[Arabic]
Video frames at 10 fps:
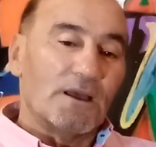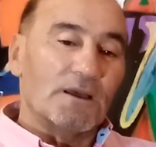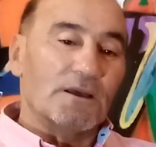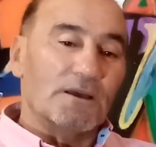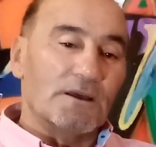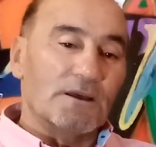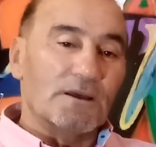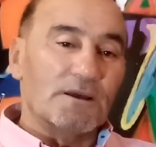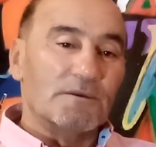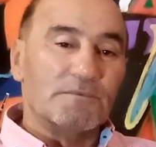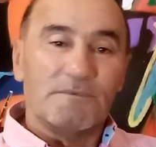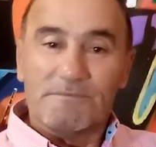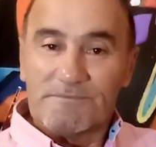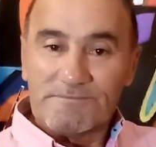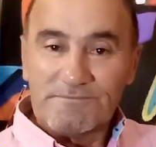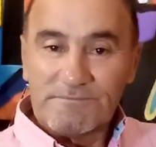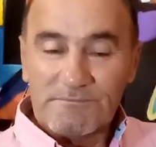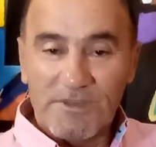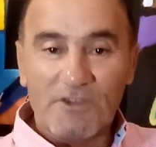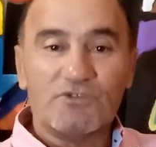آه
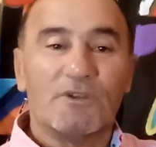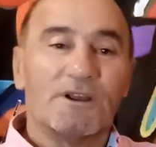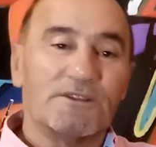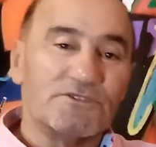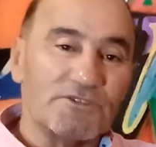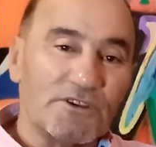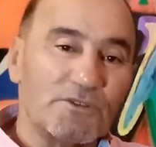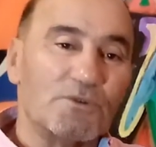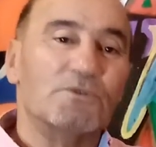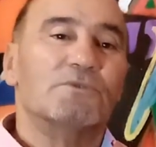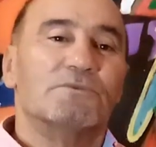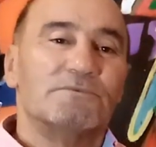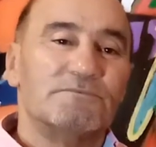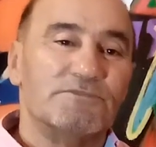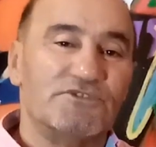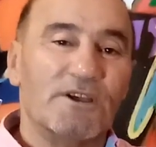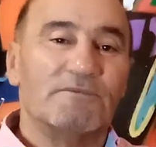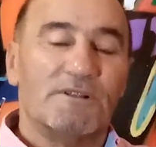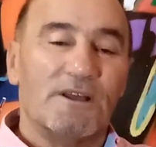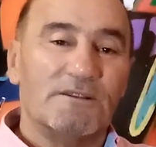بيان سور كتنتظروا بزاف
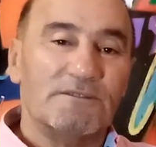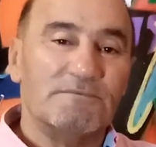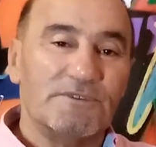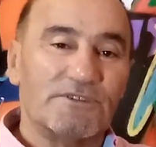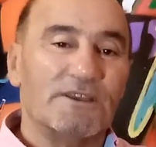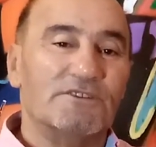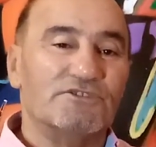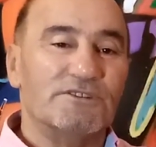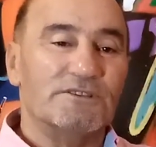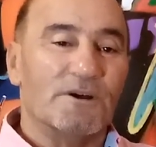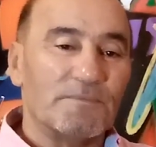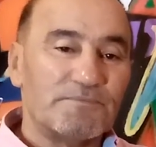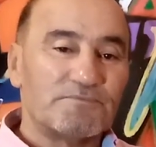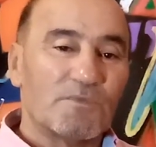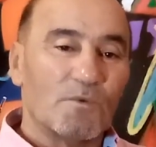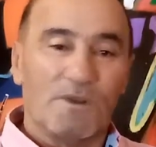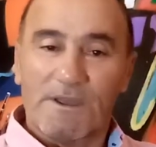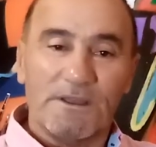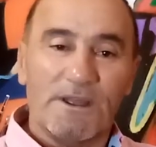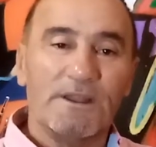المسائل الجديده
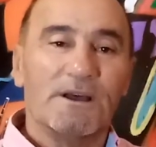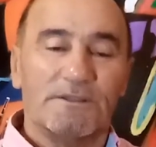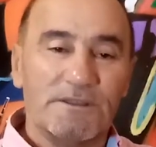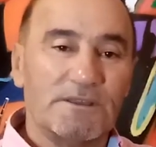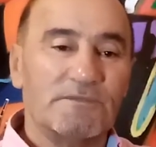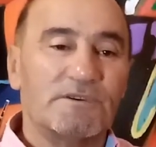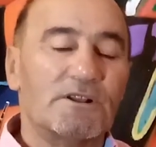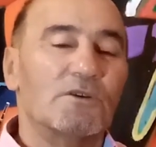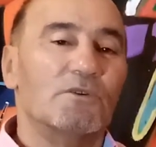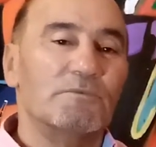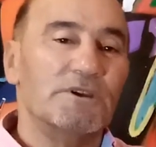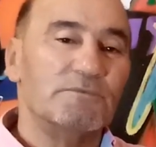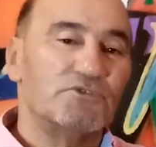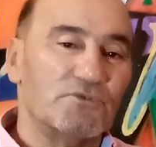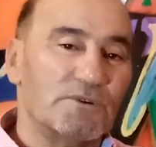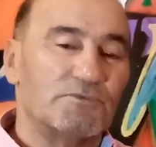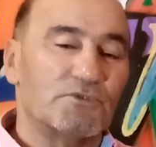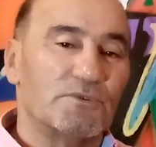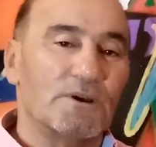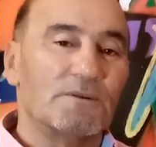ولكن حنا غاديين كيف قلت لكم عيب بشويه
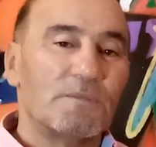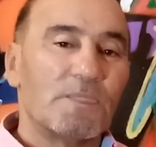بشويه